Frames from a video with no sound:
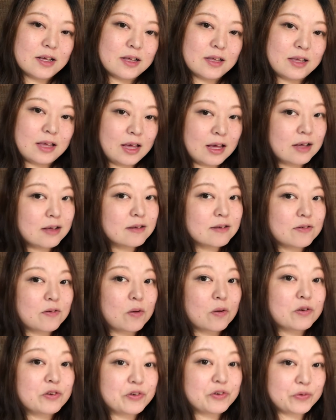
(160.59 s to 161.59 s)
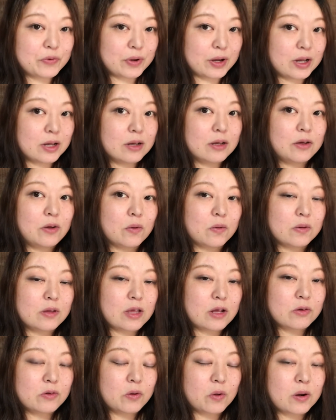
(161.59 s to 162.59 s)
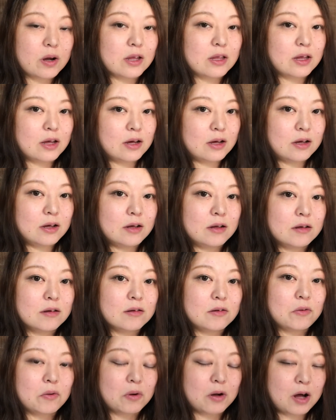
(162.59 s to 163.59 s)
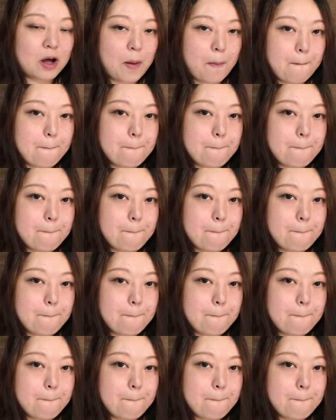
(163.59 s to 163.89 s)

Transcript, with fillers: ね、少しは良くなるのかなとか。